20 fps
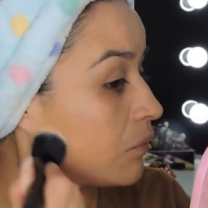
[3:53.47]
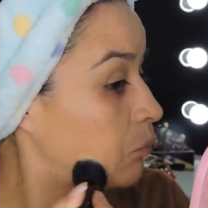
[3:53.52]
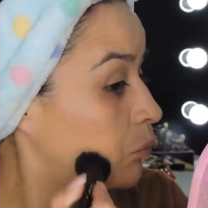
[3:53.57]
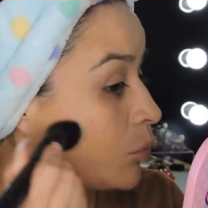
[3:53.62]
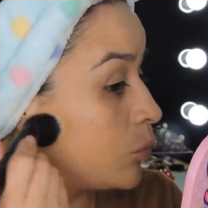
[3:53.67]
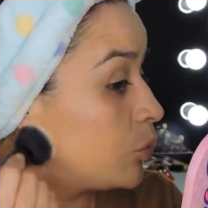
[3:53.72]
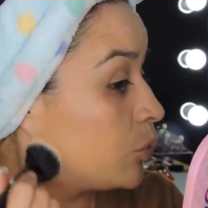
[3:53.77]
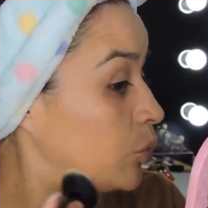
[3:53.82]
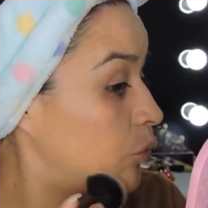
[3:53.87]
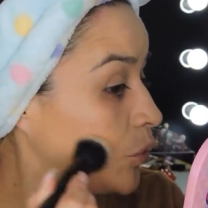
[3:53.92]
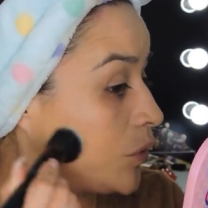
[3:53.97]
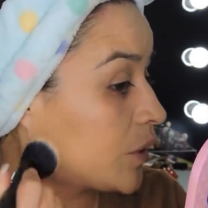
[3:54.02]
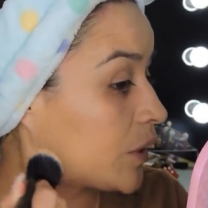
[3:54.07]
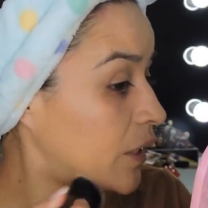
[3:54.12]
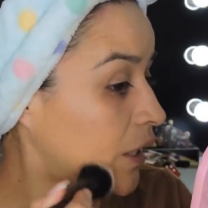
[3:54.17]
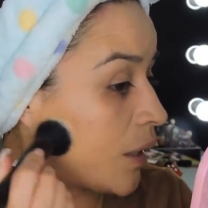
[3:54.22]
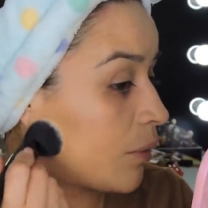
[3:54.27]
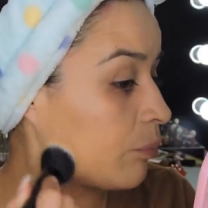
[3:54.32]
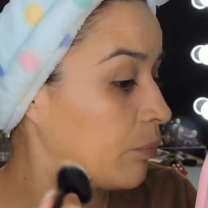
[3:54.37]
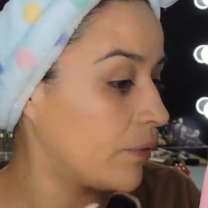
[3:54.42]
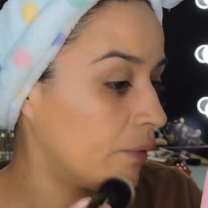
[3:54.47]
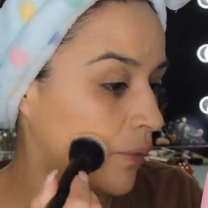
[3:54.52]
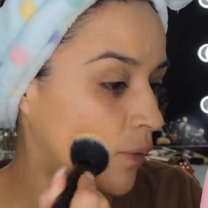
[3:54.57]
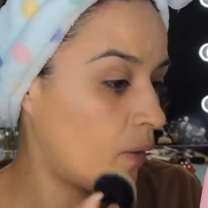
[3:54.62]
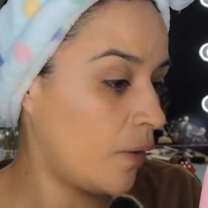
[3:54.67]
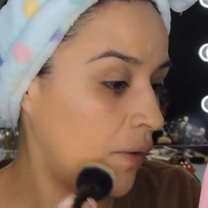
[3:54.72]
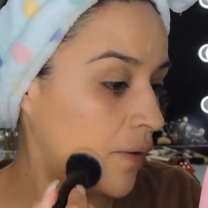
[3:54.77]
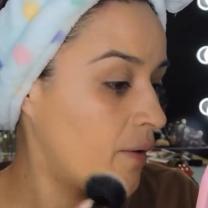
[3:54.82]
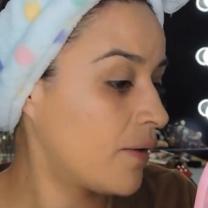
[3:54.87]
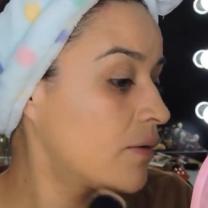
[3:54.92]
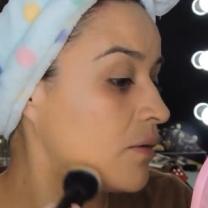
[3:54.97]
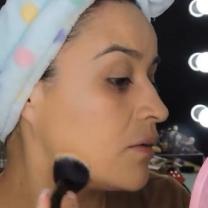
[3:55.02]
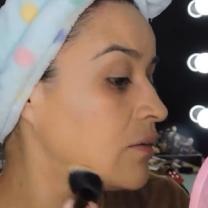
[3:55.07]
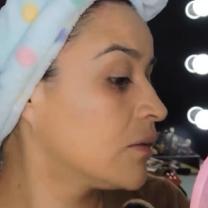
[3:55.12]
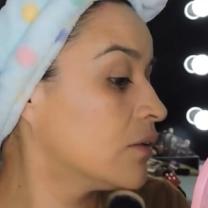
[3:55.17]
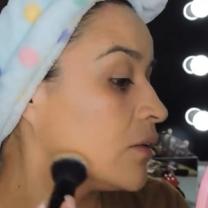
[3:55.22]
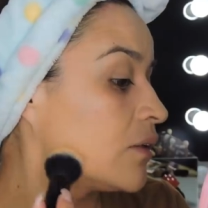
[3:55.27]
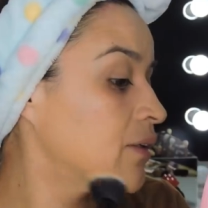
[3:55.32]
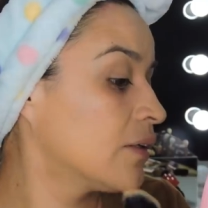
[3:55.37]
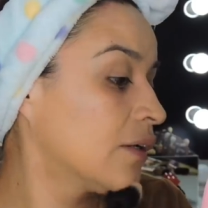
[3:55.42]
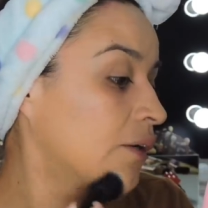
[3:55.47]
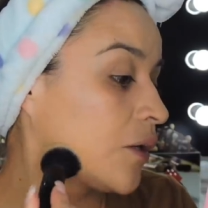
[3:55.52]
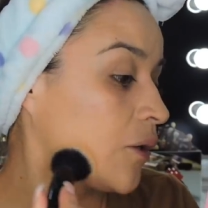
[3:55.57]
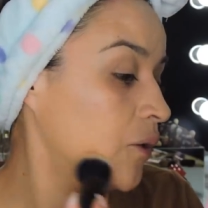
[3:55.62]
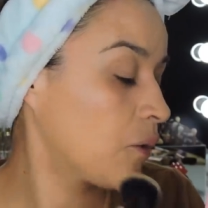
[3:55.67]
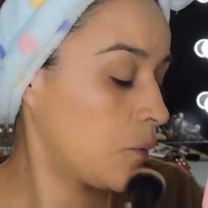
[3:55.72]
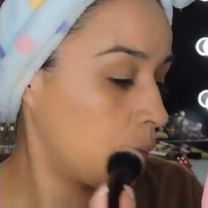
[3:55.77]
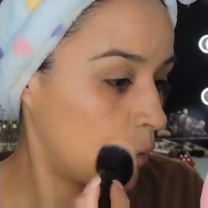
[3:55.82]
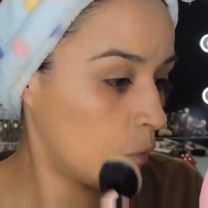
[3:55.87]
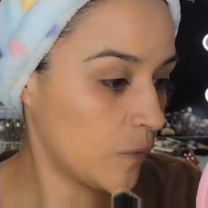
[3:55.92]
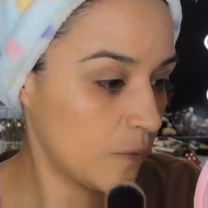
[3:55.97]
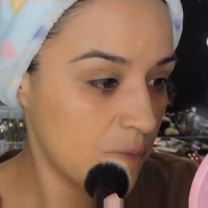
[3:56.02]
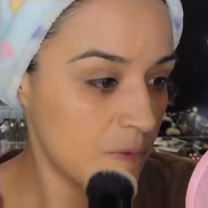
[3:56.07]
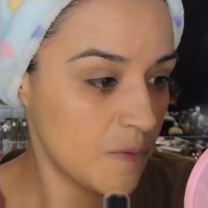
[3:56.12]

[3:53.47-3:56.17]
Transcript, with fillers: Muy rápido como